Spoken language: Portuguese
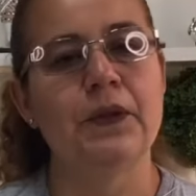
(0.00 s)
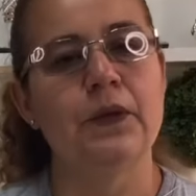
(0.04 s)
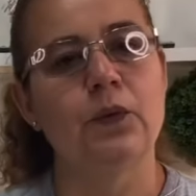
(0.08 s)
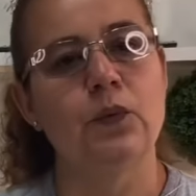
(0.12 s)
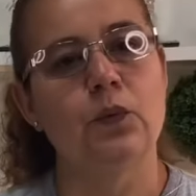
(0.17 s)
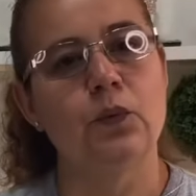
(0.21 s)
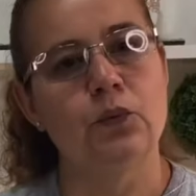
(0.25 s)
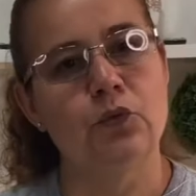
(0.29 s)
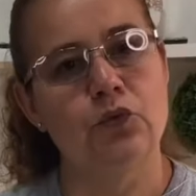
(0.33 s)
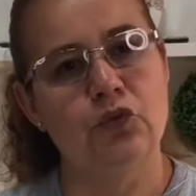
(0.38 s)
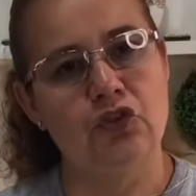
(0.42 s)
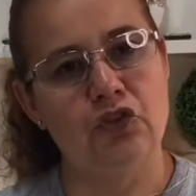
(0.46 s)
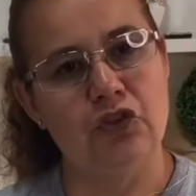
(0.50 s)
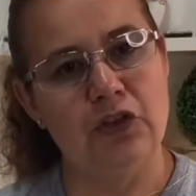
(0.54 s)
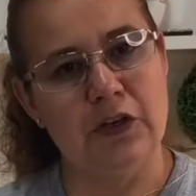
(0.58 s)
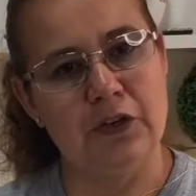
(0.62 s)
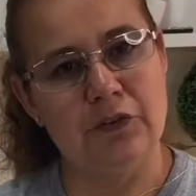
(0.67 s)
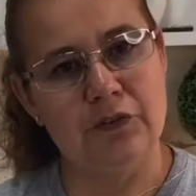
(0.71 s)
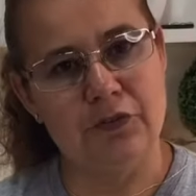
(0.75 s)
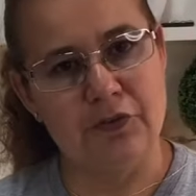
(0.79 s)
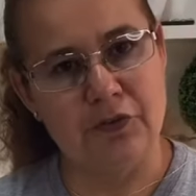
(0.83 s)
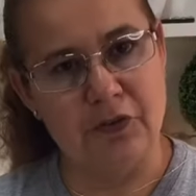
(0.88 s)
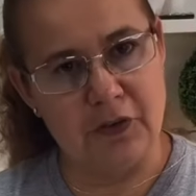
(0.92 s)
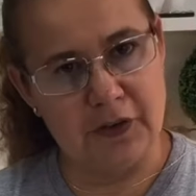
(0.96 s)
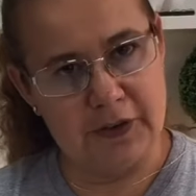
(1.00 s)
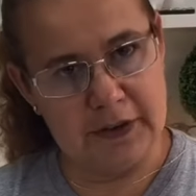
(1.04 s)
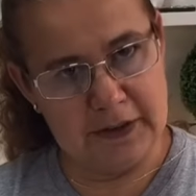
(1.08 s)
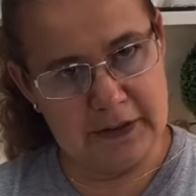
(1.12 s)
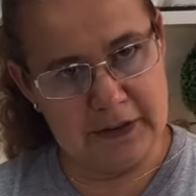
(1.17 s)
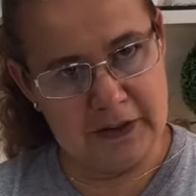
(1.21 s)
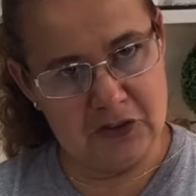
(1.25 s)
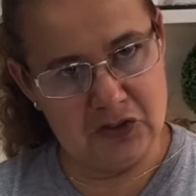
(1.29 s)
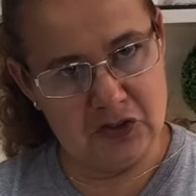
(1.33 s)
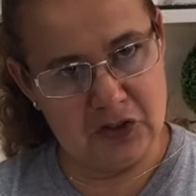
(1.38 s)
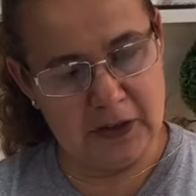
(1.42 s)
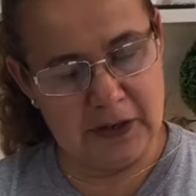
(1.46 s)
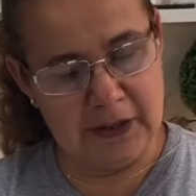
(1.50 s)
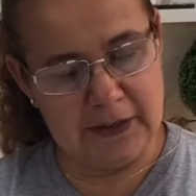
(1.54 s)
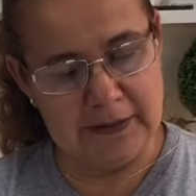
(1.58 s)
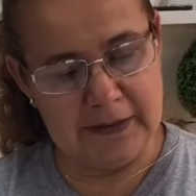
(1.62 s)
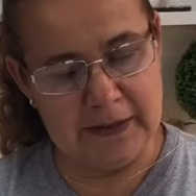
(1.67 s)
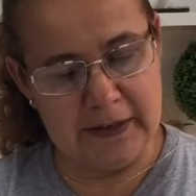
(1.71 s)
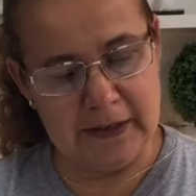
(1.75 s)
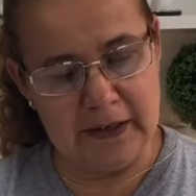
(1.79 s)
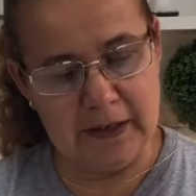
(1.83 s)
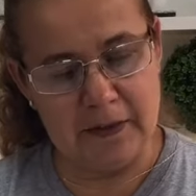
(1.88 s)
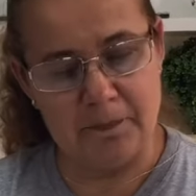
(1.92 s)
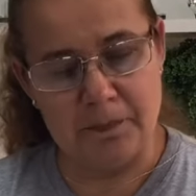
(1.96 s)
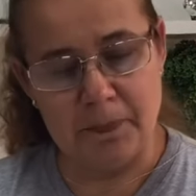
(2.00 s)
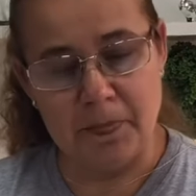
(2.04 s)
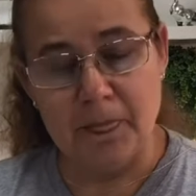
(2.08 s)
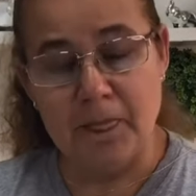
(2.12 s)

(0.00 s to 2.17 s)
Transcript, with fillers: um dia fora da geladeira.